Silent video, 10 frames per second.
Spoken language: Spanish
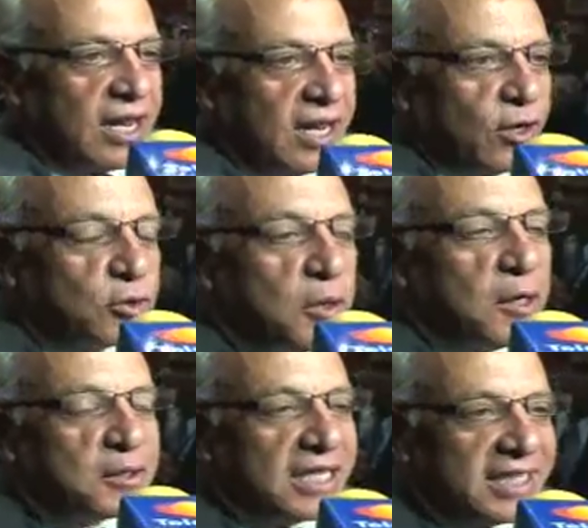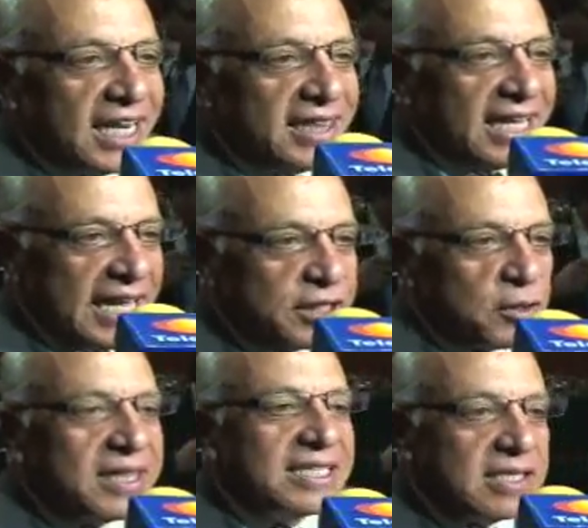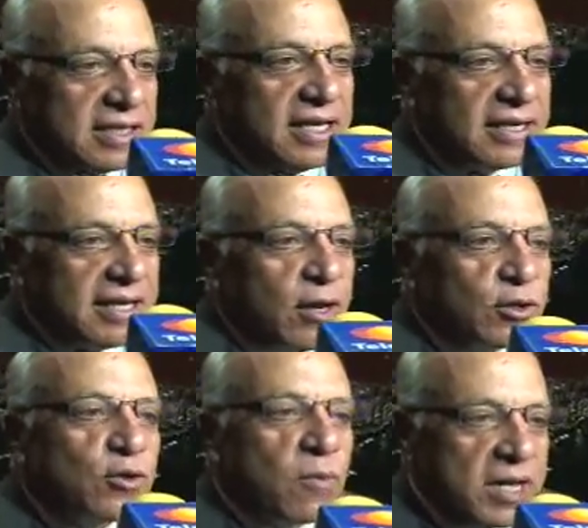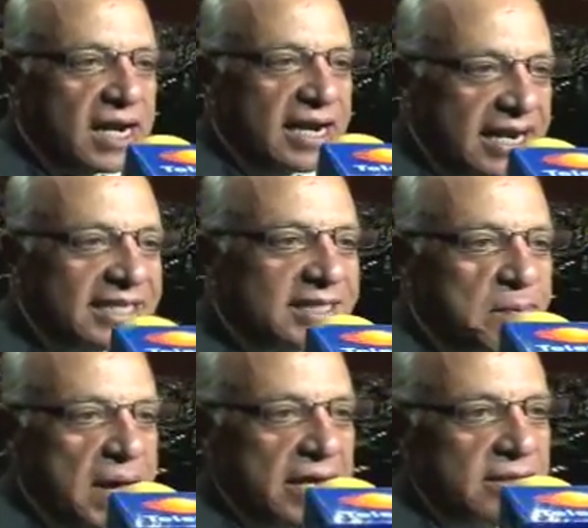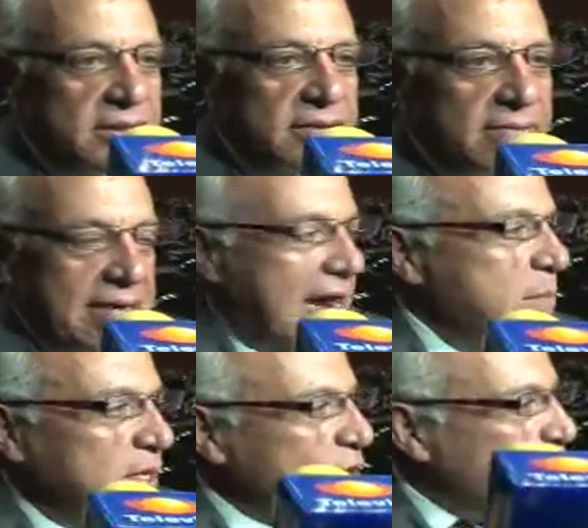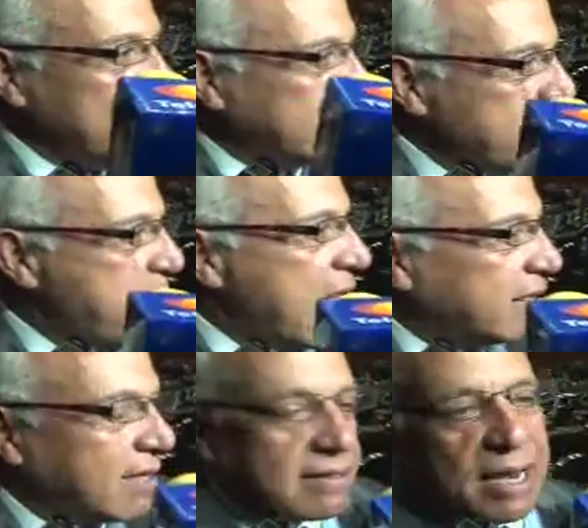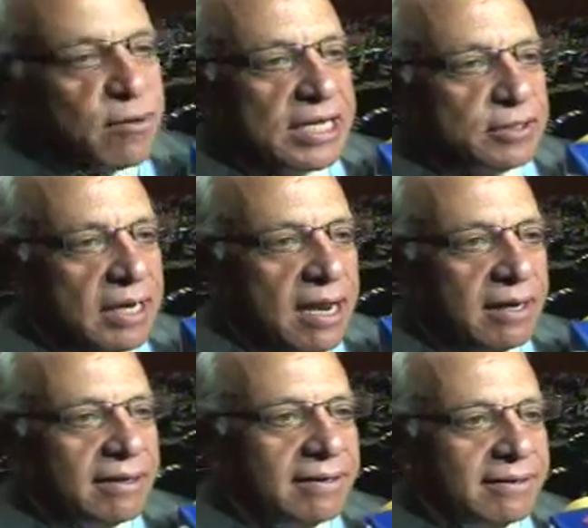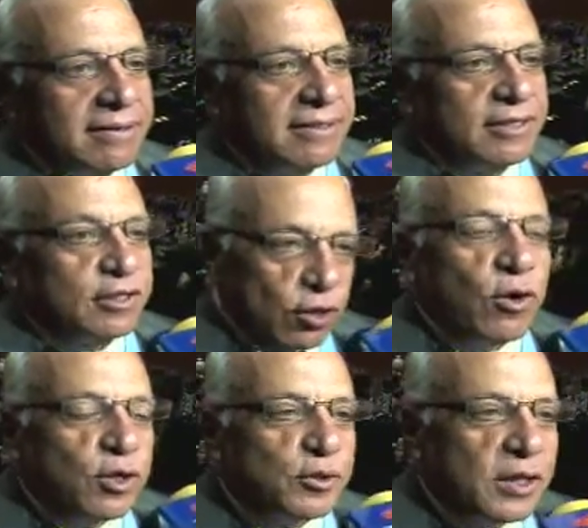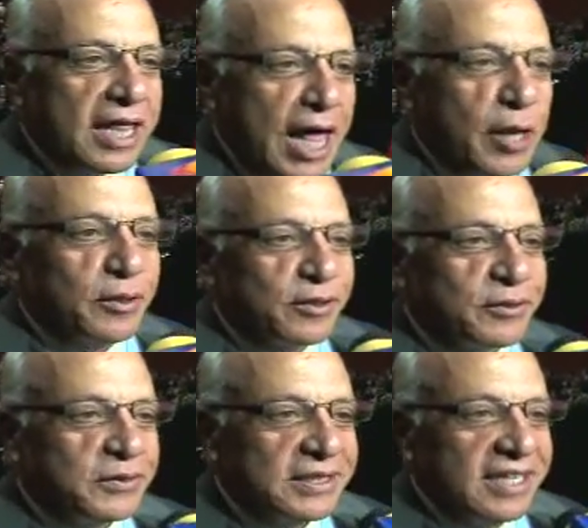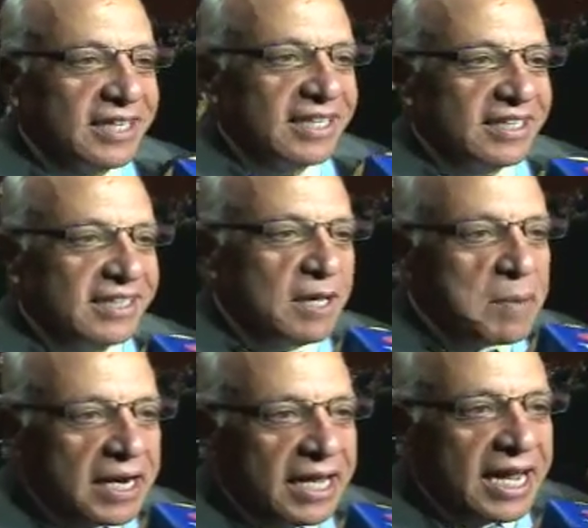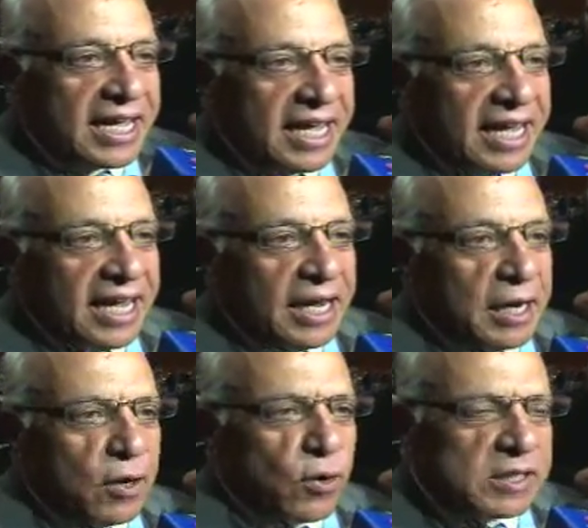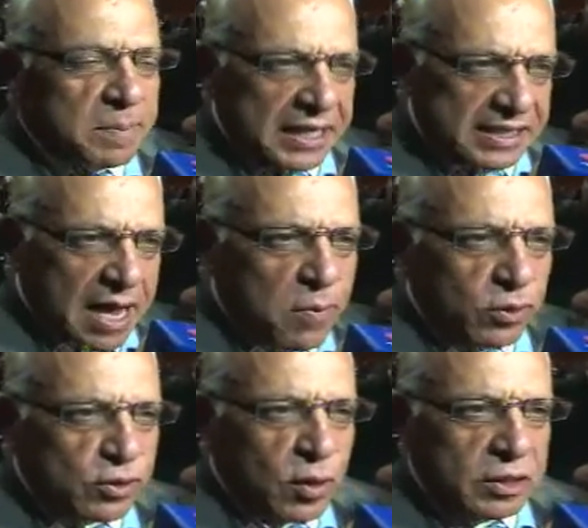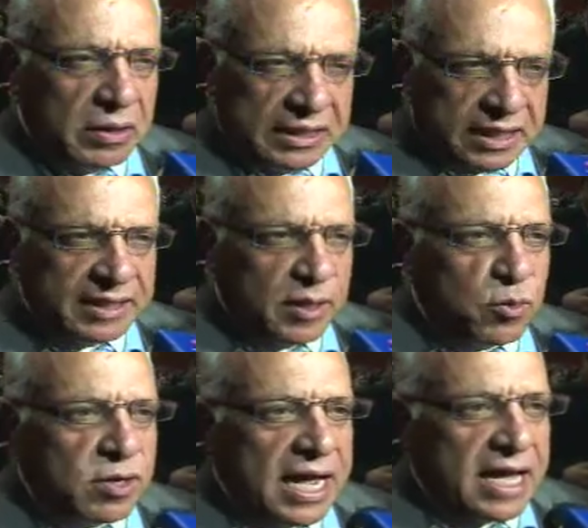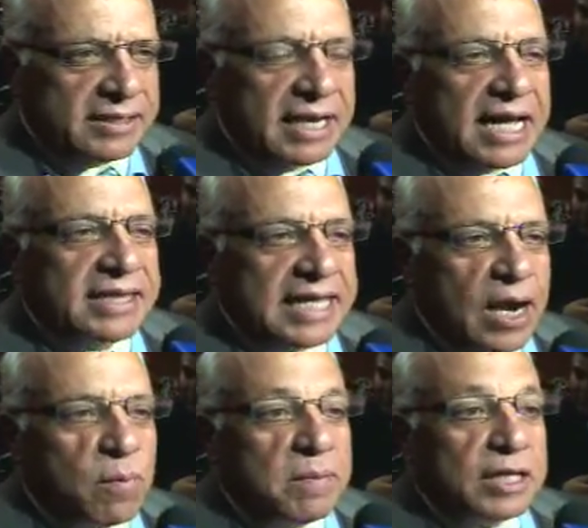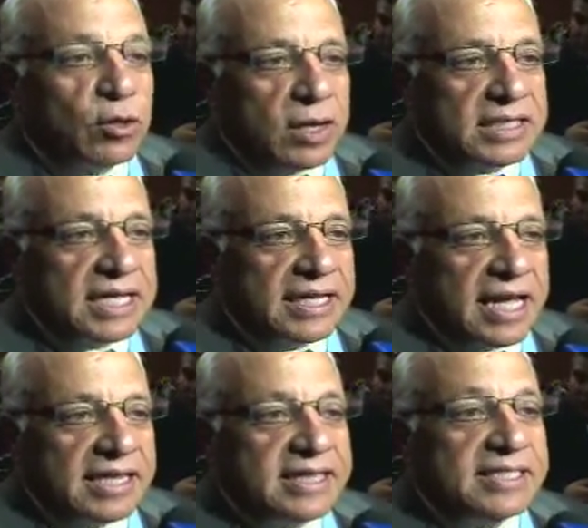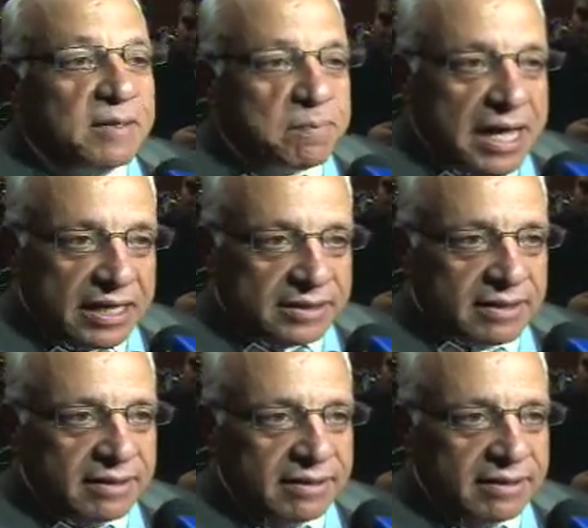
Los únicos que tienen derecho a decidir quién los gobierna en este país, en el ámbito municipal, estatal o nacional, son los ciudadanos. De manera que lo expresamos cuando en esta tribuna se cantaron victorias anticipadas